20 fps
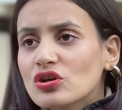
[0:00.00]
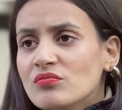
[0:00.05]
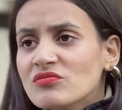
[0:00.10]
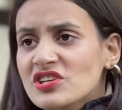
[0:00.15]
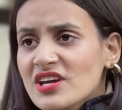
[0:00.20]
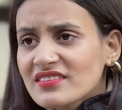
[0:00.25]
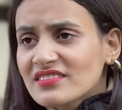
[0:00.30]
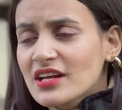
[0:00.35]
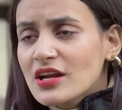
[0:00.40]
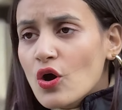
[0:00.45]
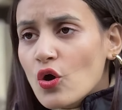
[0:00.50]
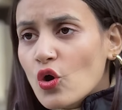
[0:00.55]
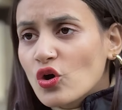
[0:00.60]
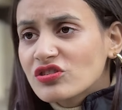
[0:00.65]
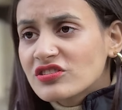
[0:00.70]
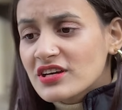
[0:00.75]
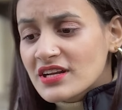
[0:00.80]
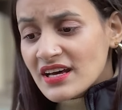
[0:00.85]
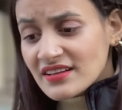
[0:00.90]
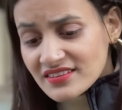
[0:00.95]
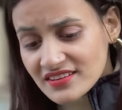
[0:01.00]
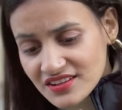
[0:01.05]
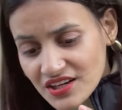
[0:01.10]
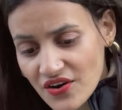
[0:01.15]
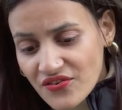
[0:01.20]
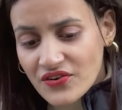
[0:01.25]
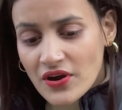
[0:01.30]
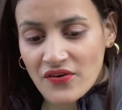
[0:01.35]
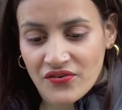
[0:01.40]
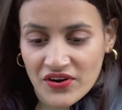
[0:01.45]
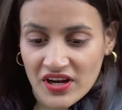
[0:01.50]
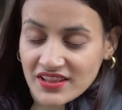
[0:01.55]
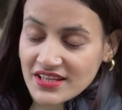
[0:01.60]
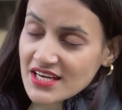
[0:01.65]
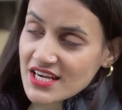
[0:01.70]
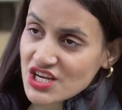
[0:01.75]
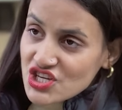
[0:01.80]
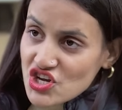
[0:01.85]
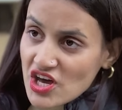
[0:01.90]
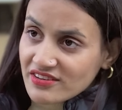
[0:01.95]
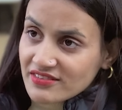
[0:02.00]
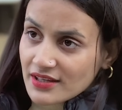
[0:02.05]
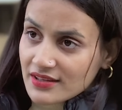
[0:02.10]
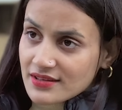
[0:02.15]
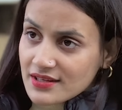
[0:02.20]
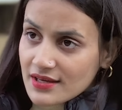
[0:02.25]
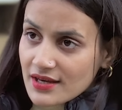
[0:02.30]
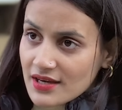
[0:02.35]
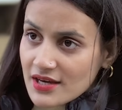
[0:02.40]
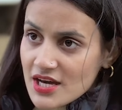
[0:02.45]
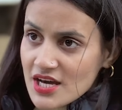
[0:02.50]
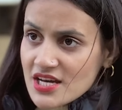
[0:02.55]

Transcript: तुम जैसे लोगों से ना सिर्फ नफरत ही की जा सकती है